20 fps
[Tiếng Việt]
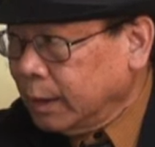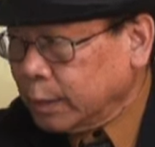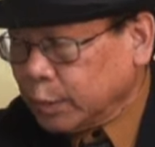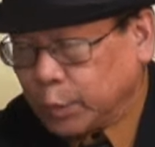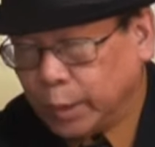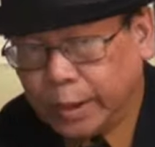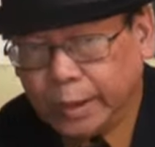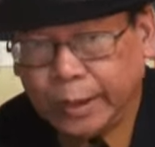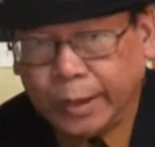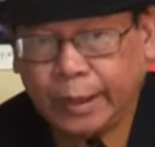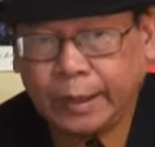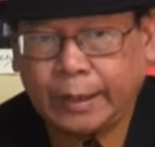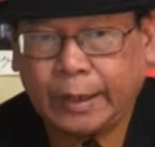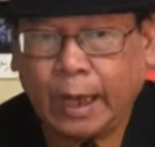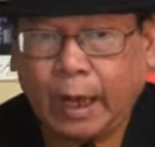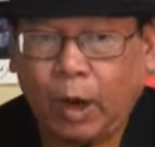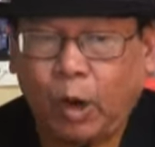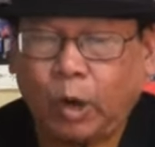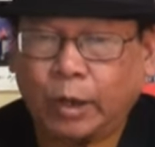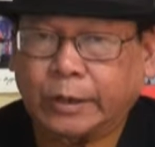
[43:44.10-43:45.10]
Ừ. Tuy
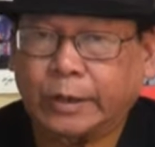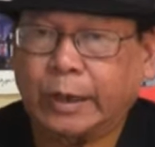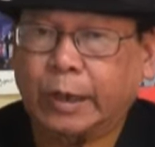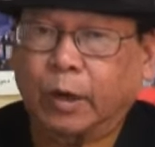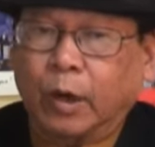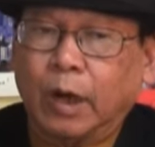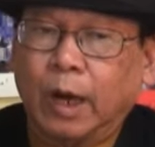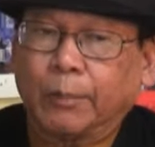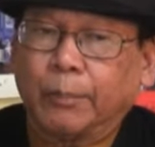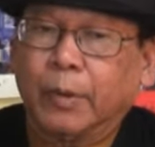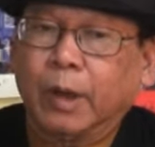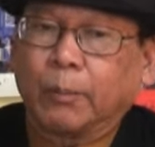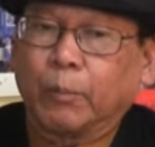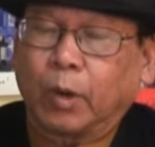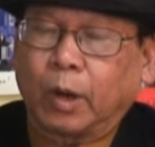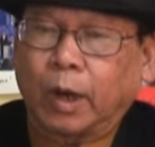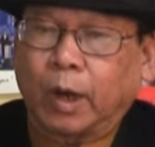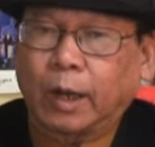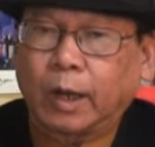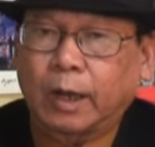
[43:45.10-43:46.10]
nhiên rằng họ chỉ có lập
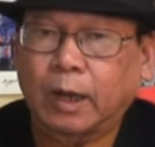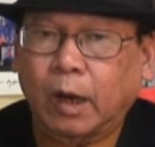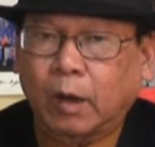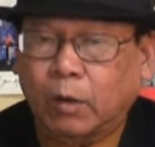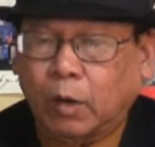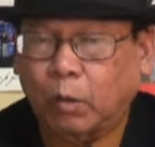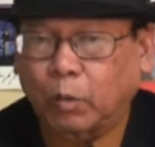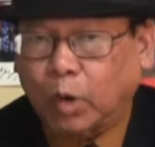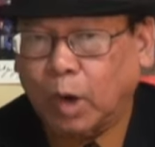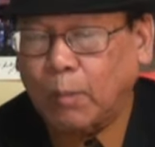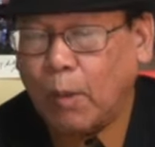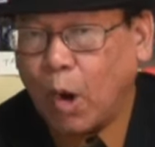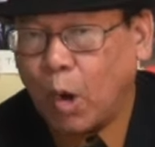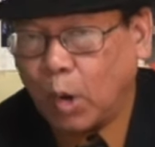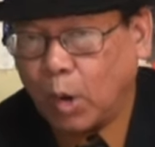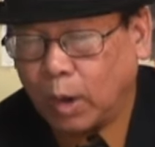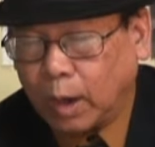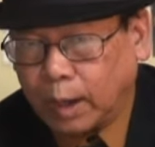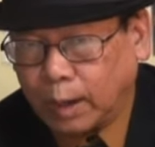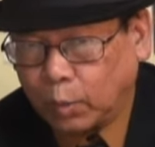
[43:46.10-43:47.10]
được một cái không có
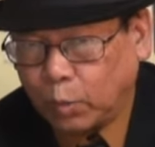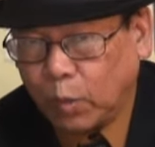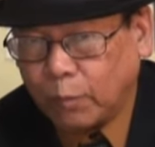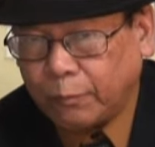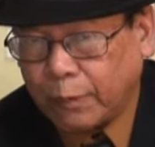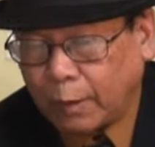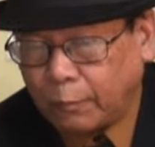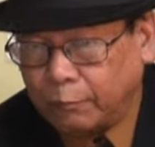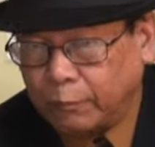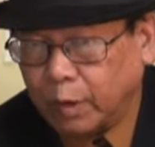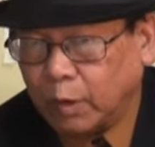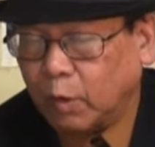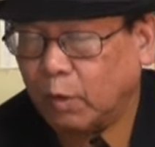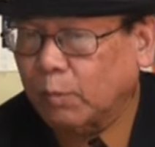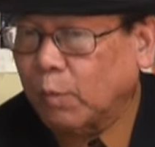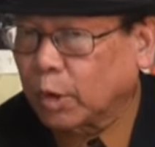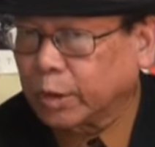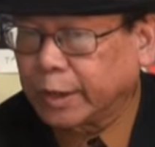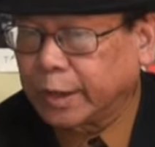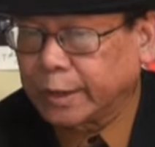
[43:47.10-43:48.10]
bộ uh, quốc phòng mà
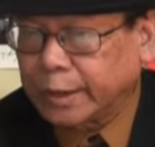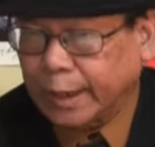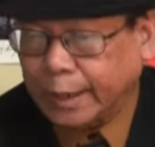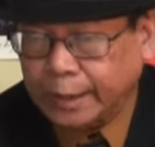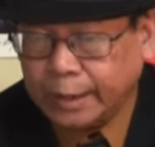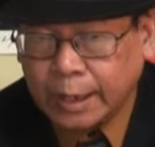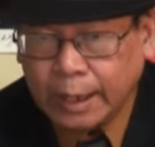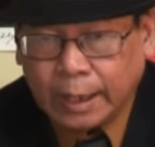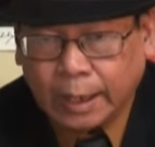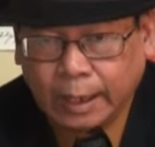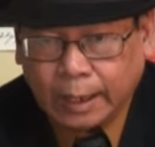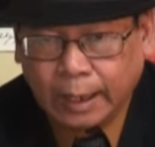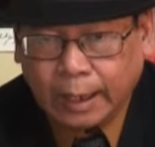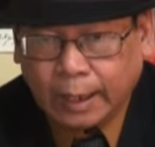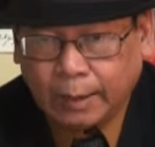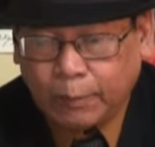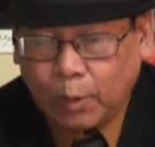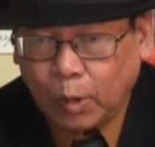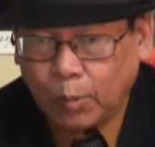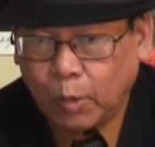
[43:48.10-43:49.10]
không có bộ chiến tranh,
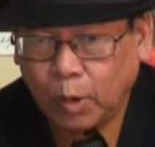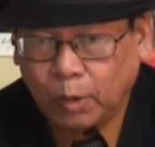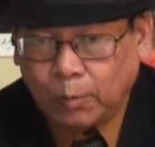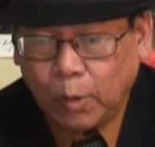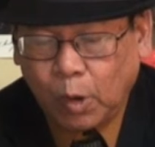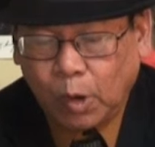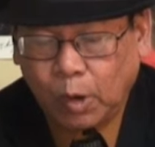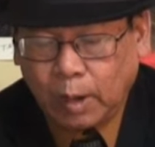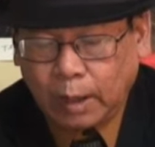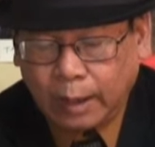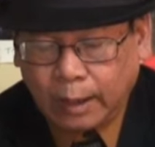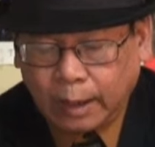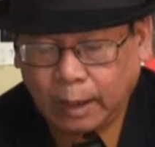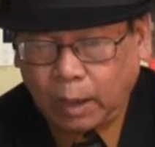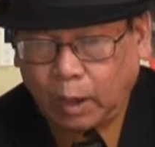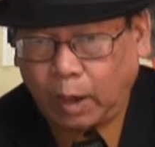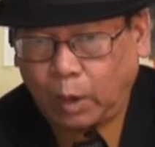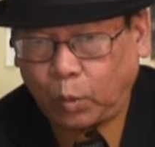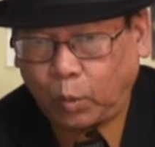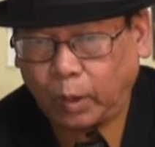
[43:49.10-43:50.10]
uh, bộ bộ bộ
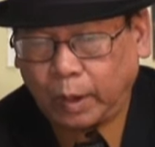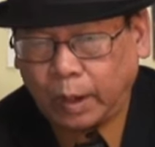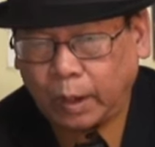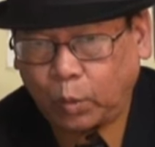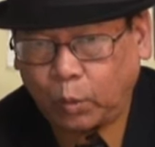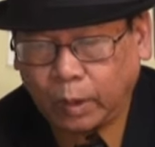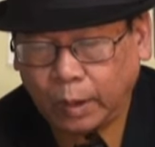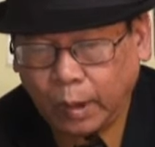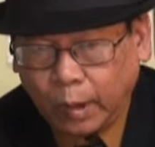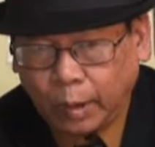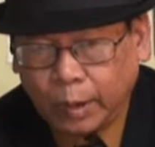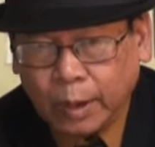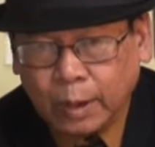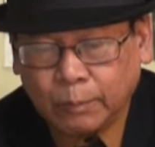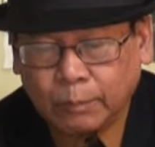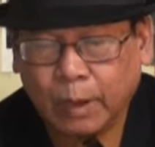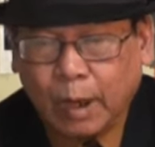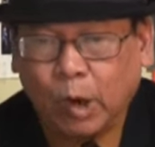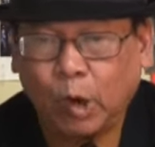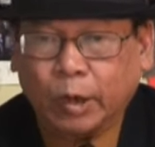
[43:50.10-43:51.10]
uh, quân quân đội,
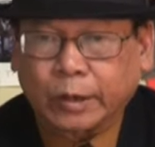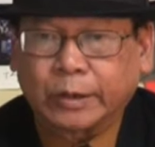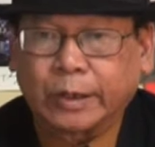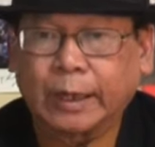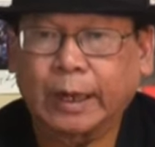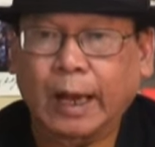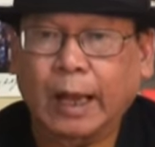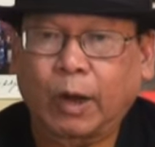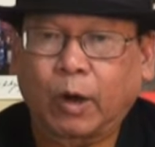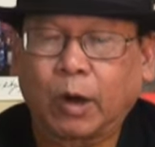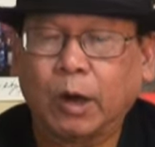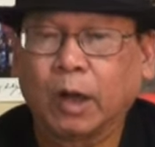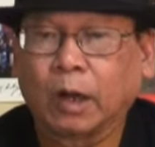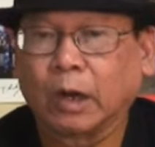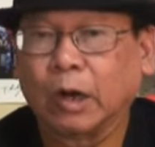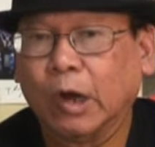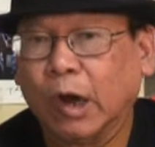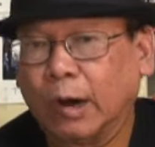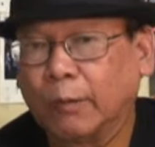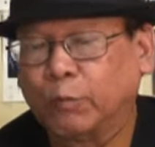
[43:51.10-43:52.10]
mà họ chỉ là có
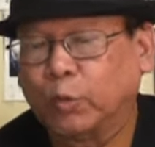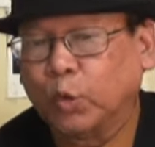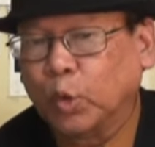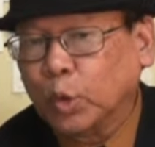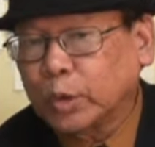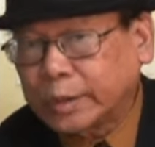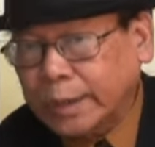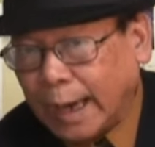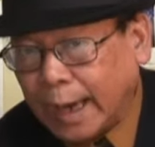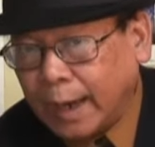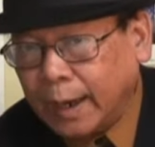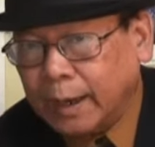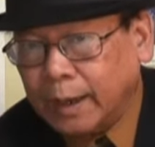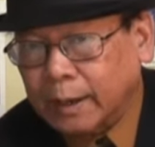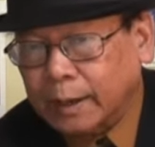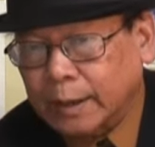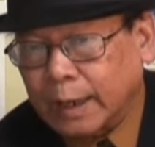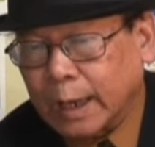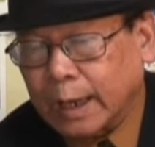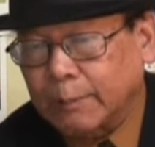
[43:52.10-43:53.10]
lực lượng vũ trang
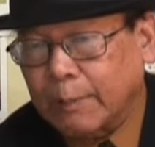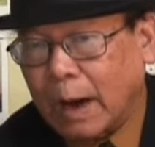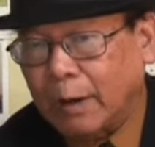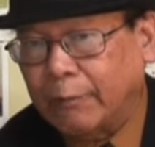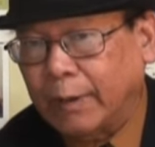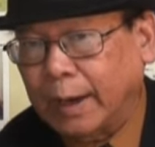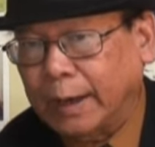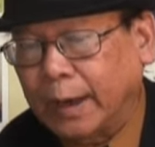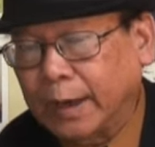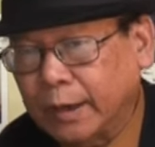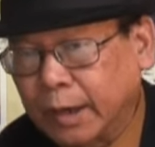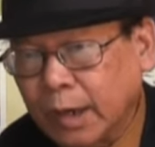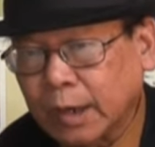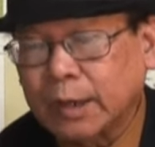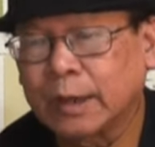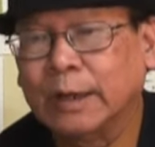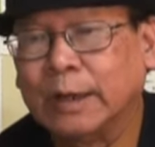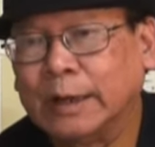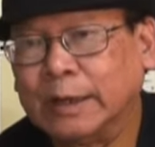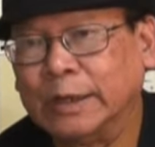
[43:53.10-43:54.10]
để bảo vệ đất
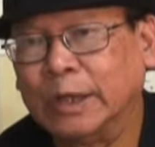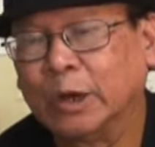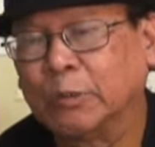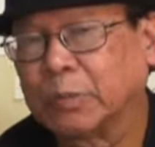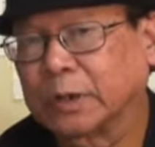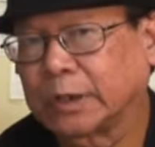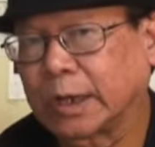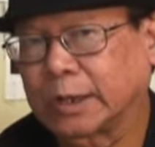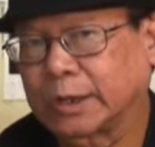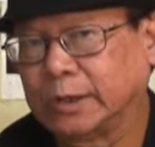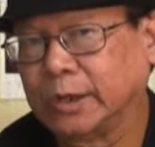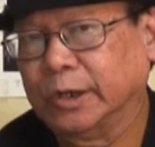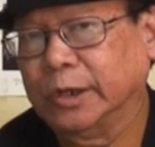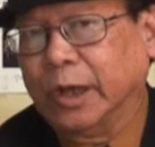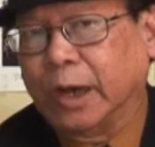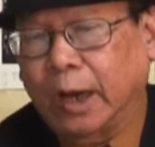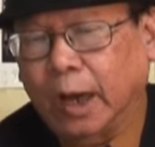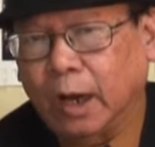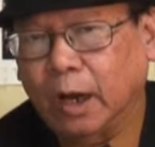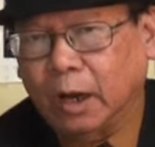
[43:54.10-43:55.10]
nước. Ừ. Nhưng mà thật
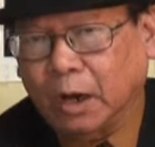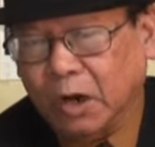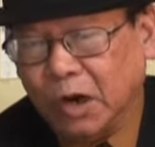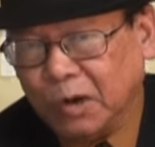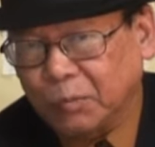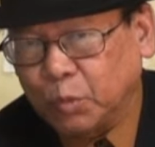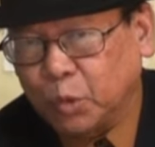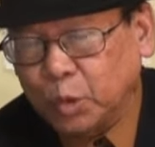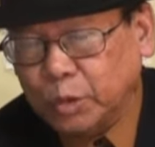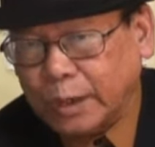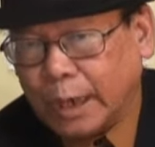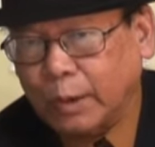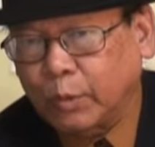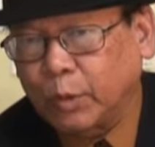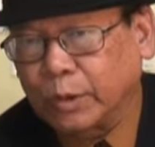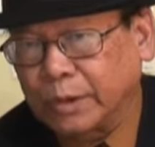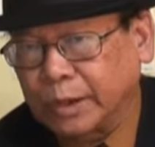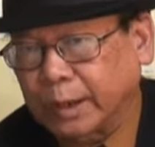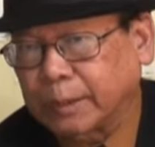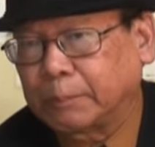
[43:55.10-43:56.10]
sự là cái lực lượng vũ
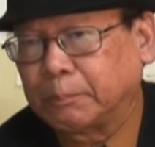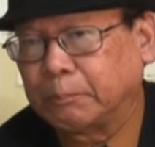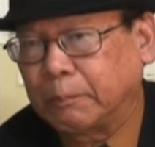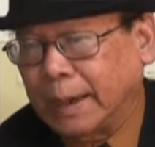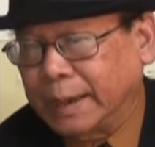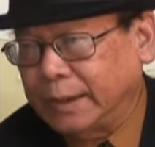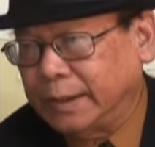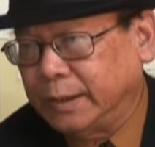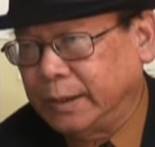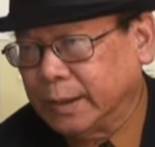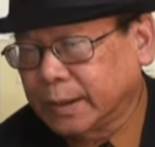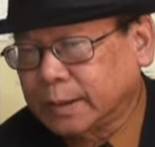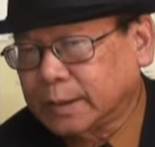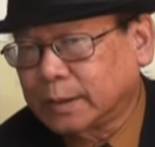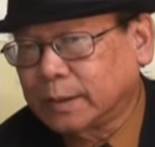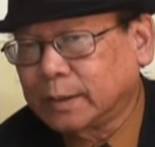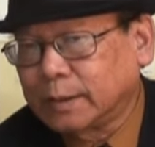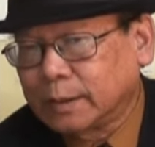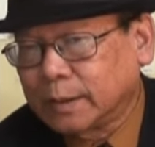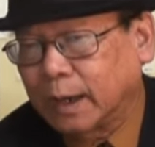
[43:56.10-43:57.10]
trang của Nhật mạnh nhất
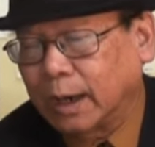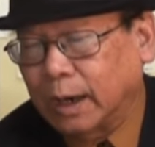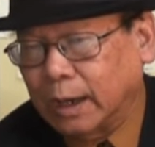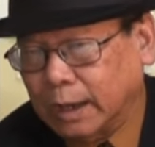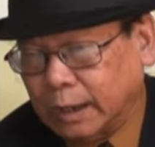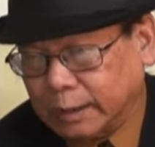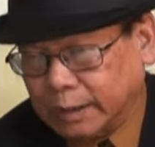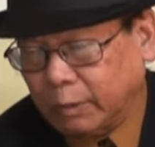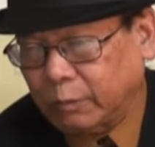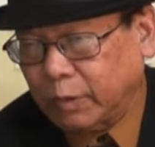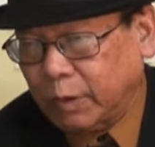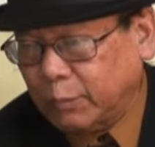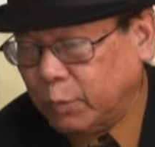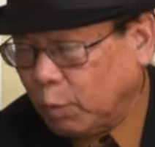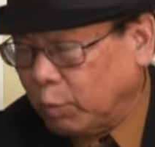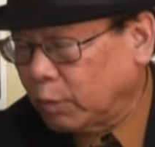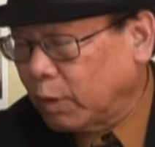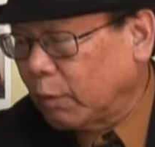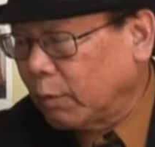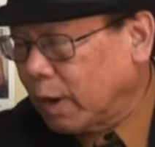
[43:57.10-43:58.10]
ở trong cái
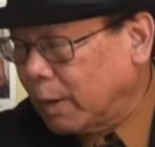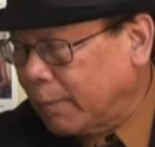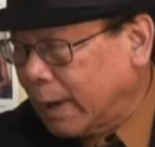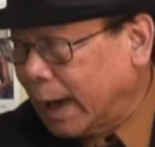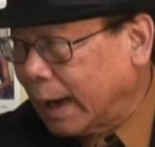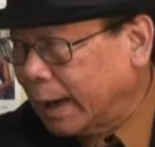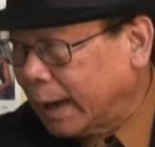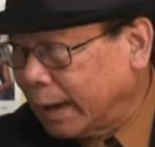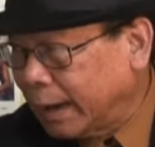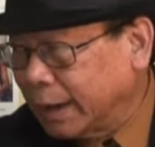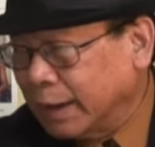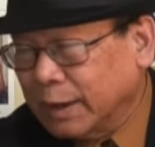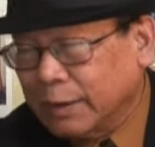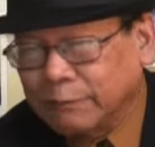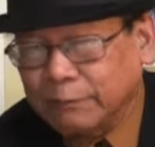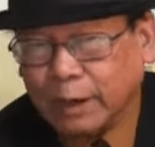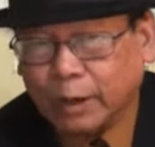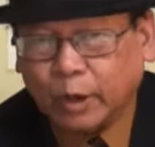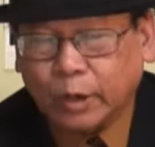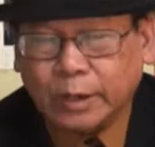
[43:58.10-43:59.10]
vùng Đông Nam Á này, ừ.
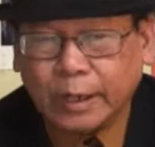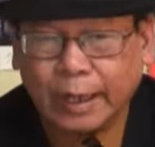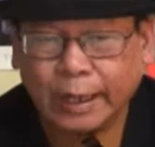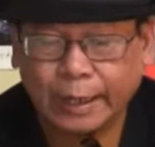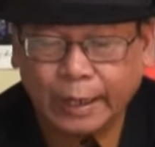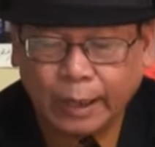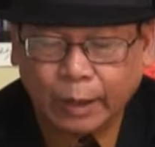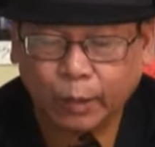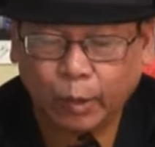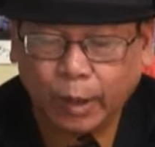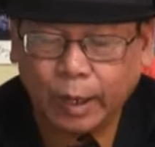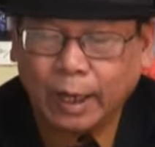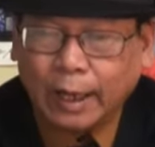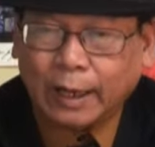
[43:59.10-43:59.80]
mà có thể rằng nói